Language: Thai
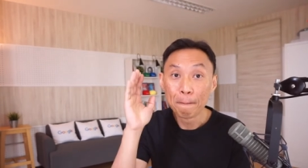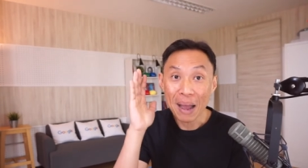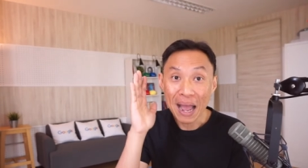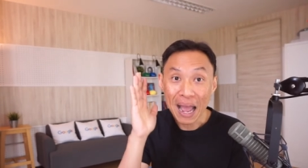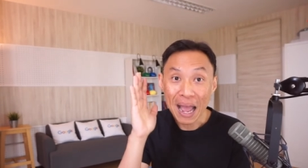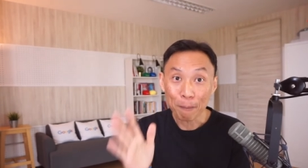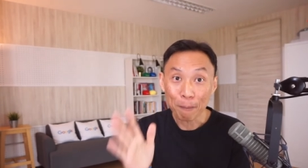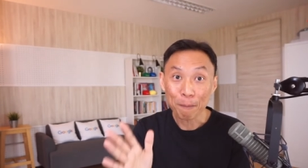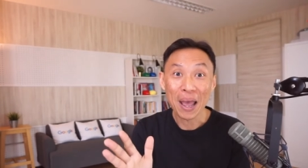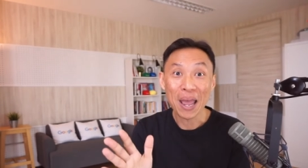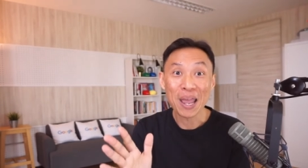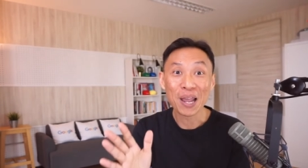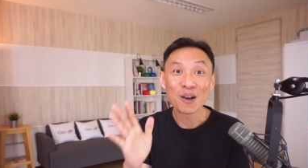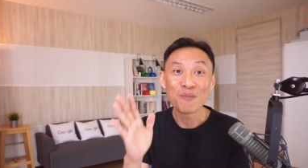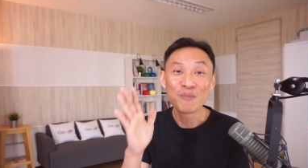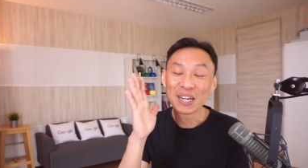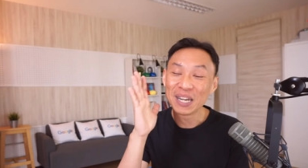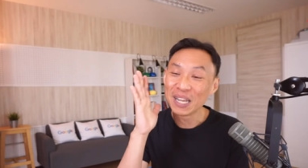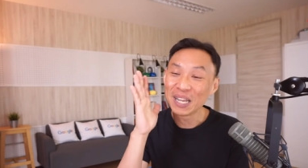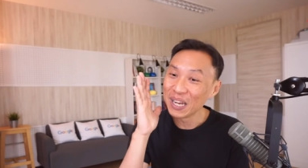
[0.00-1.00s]
มากไปก็
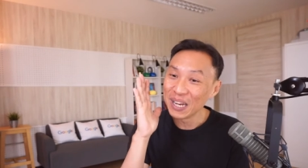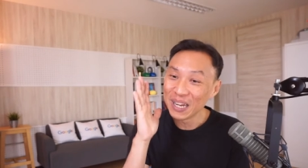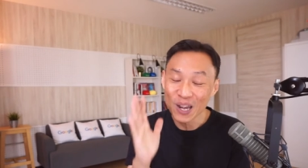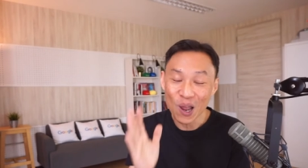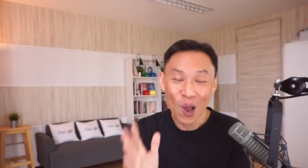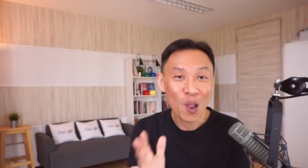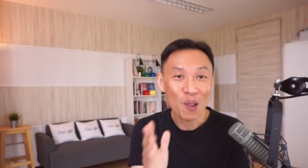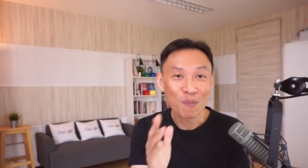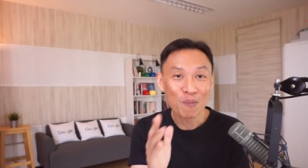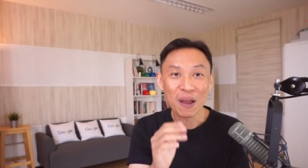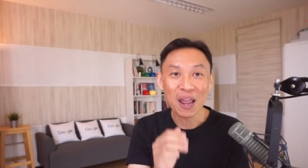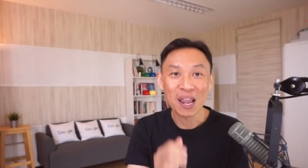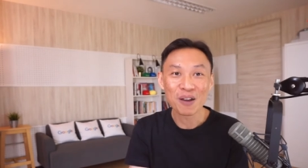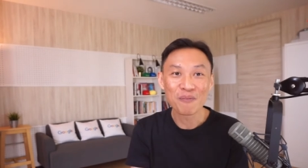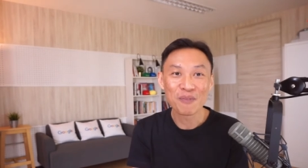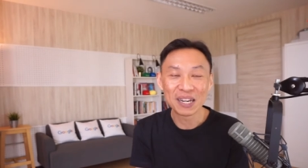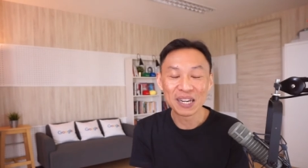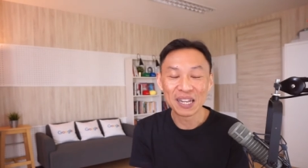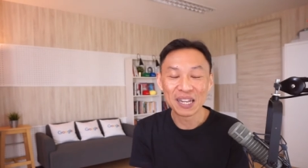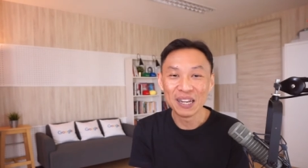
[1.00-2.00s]
ไม่ดีน้อยไปก็
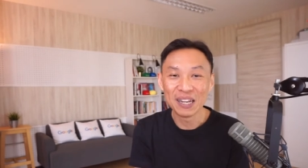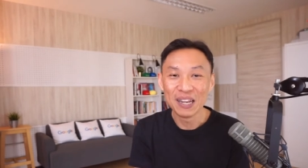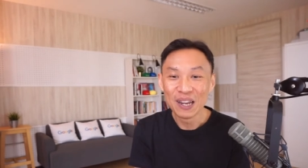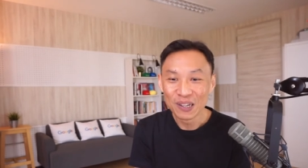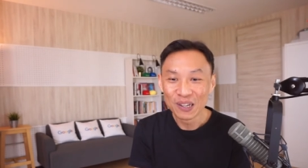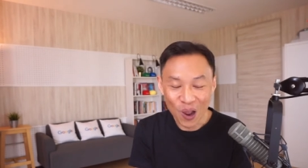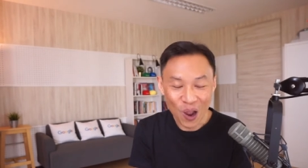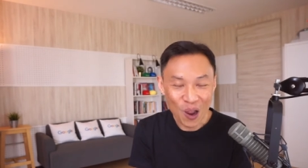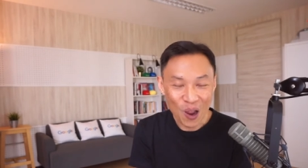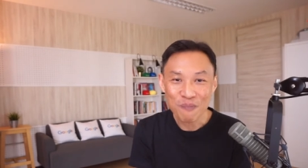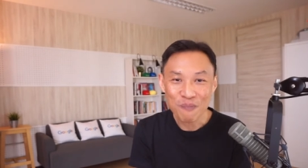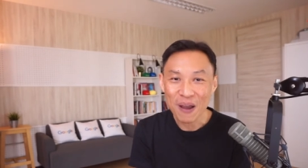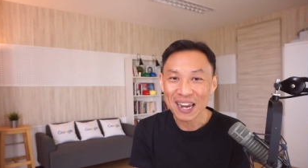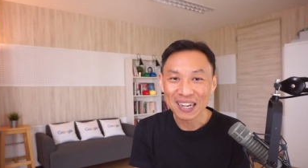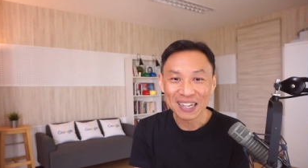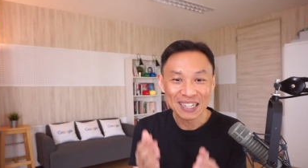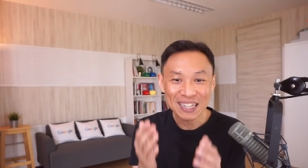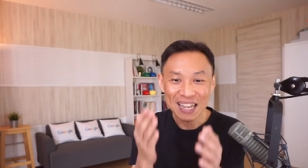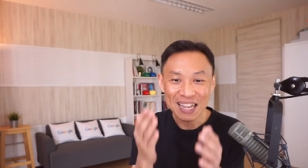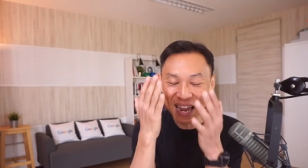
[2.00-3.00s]
ไม่ดีน้อยไป
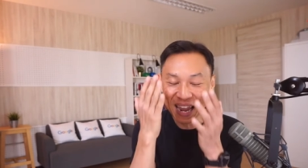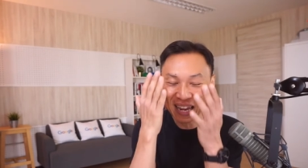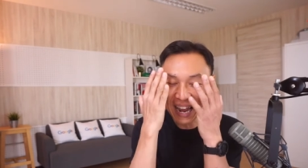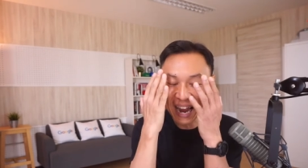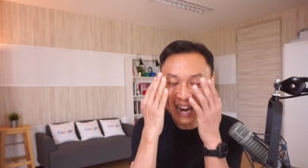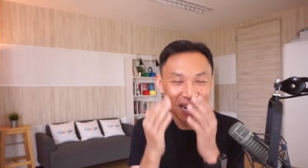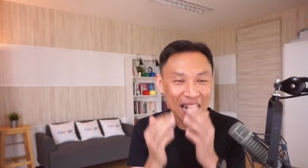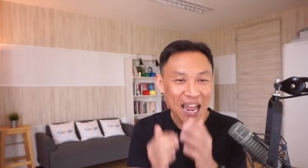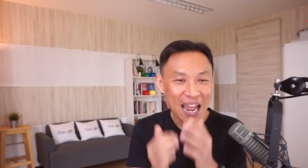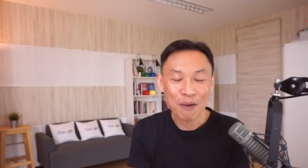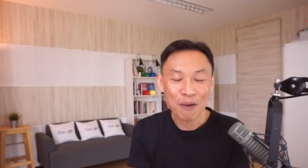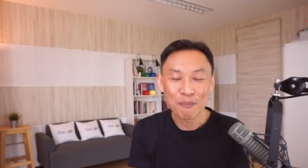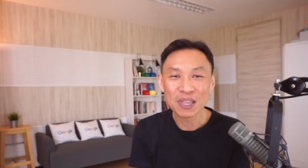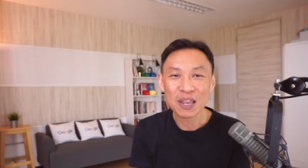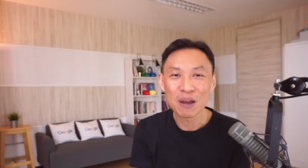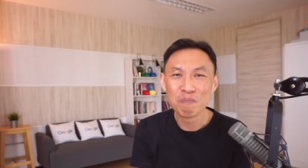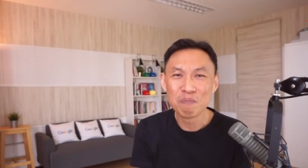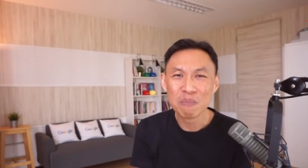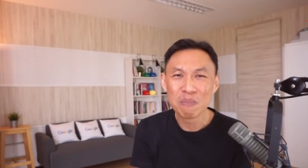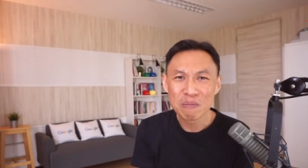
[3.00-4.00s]
นี่แย่ใหญ่หน้ามัน
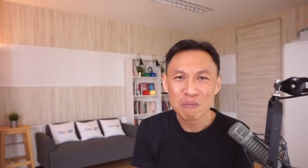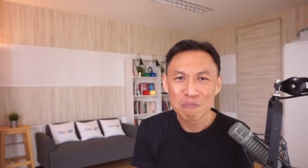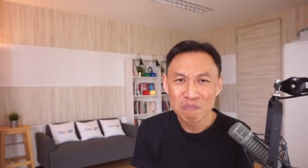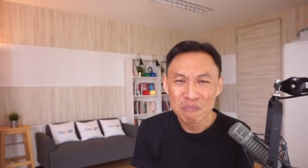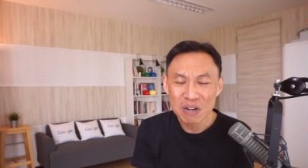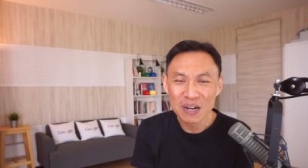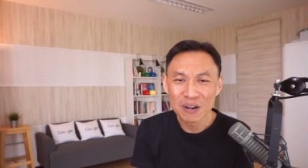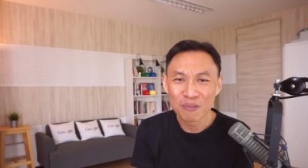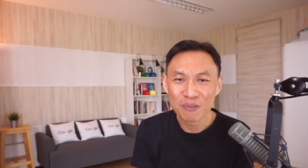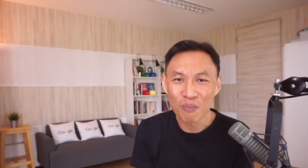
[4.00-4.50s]
จะมืด